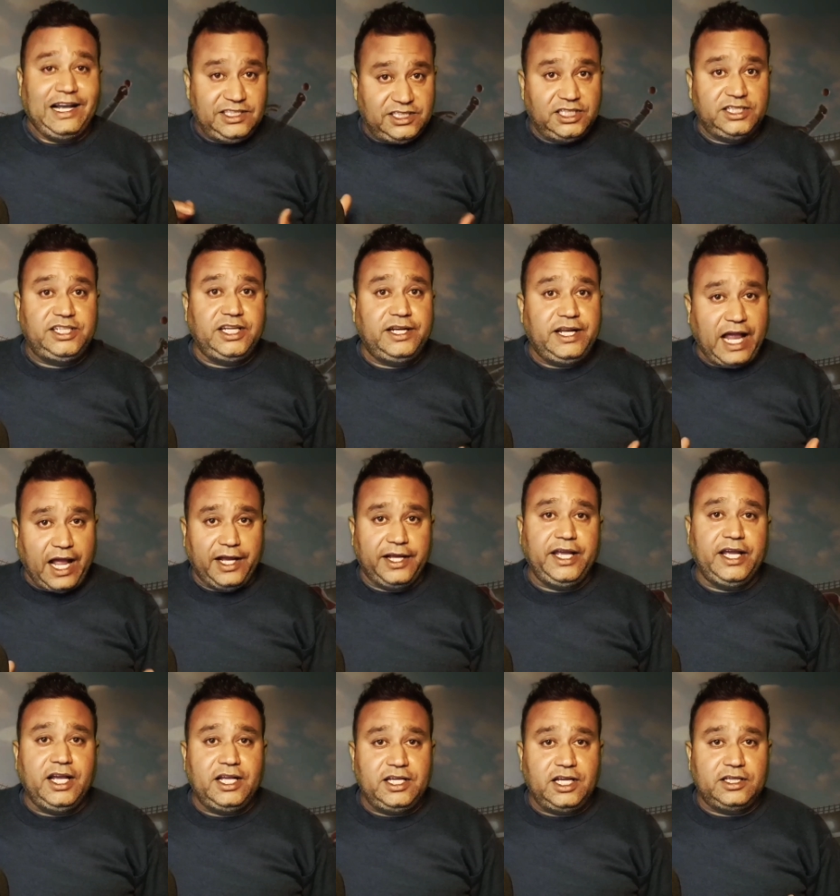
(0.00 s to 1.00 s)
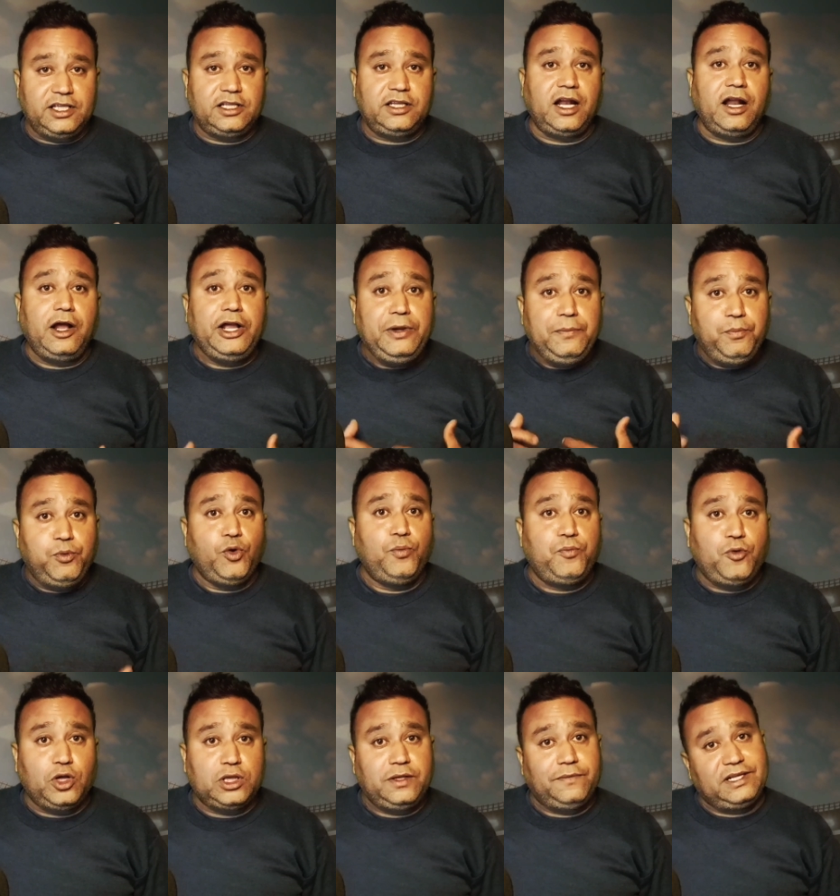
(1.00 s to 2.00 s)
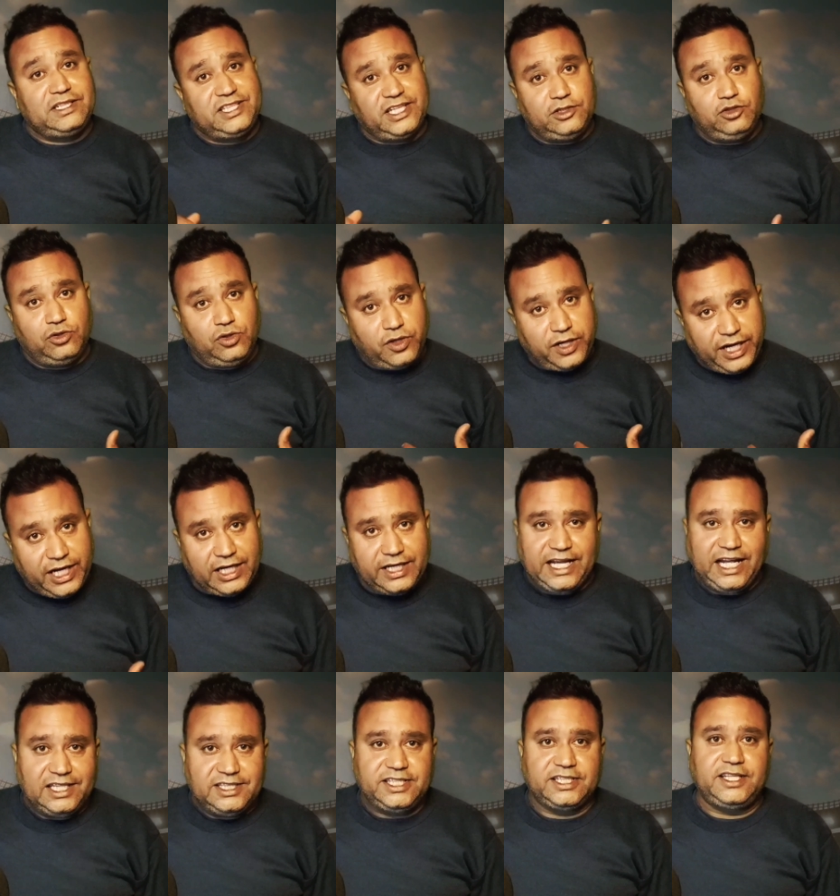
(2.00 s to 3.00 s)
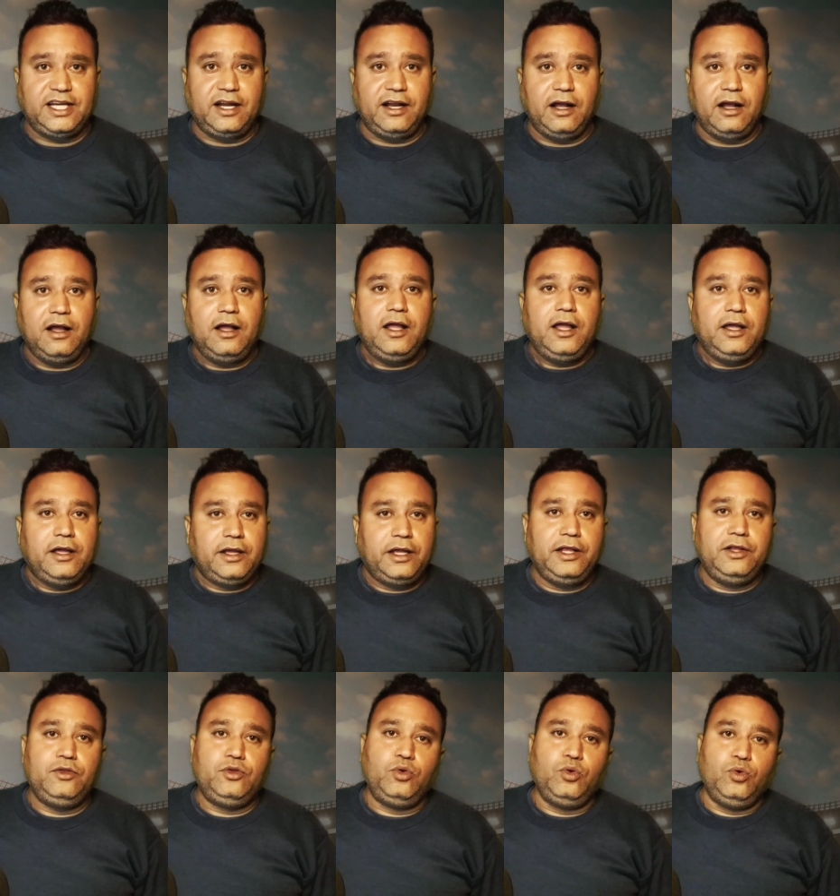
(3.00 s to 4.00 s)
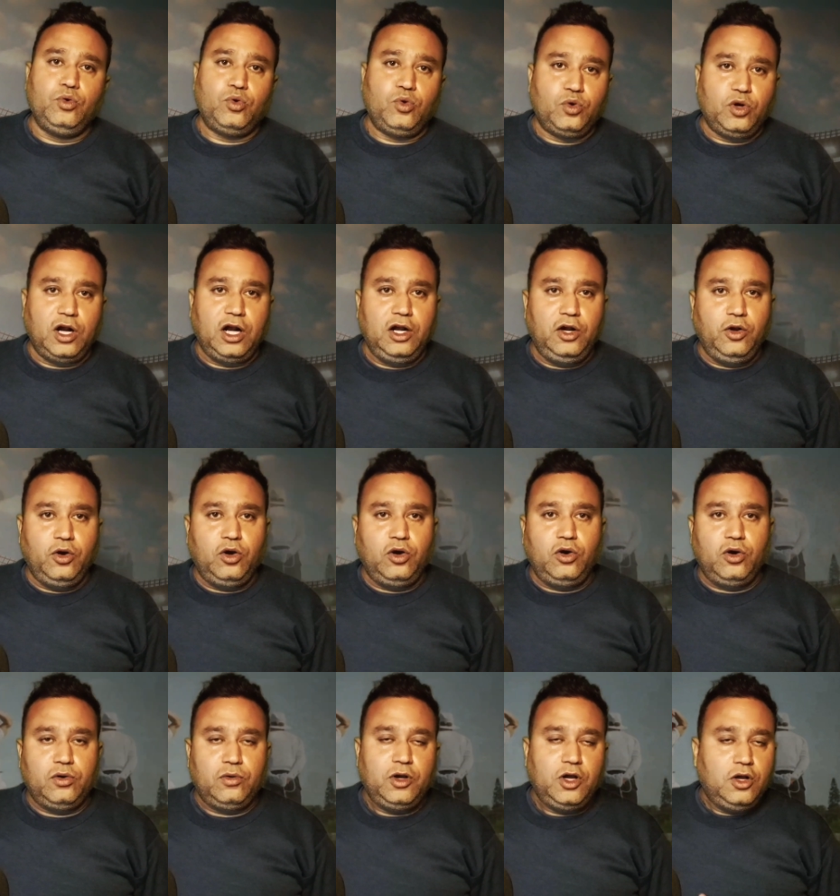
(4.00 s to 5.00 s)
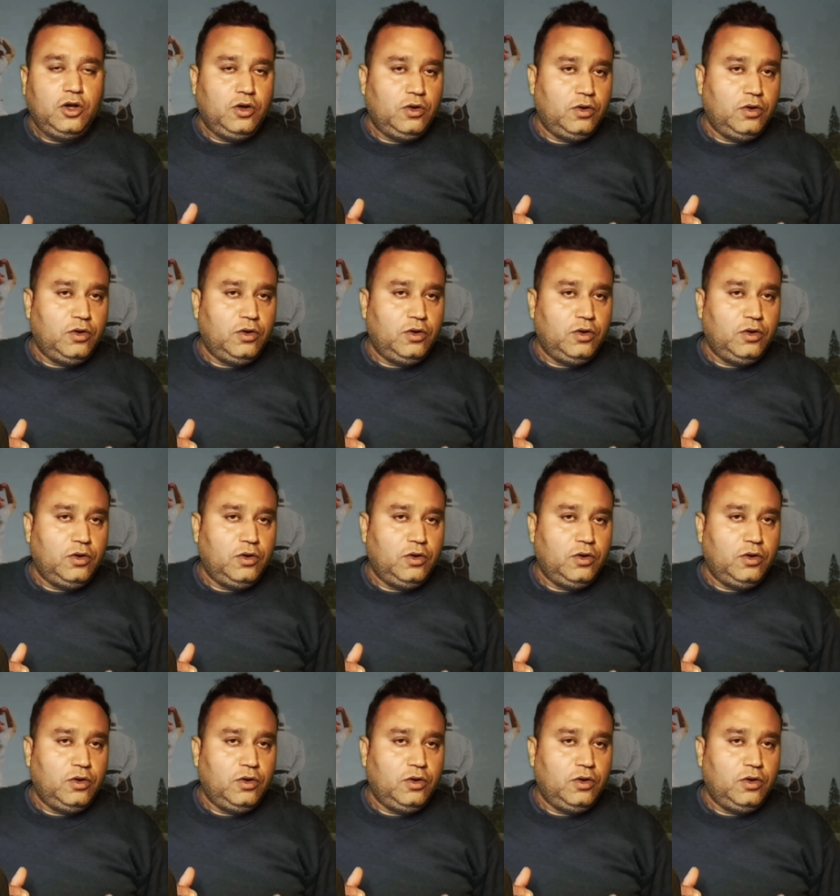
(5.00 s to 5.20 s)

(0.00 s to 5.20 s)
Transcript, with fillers: আইসিসির র্যাঙ্কিংয়ে যাতে তারা ইম্প্রুভ করতে পারে সেই জন্য ক্রিকেট খেলছে তারা কিন্তু রোনাল্ডোর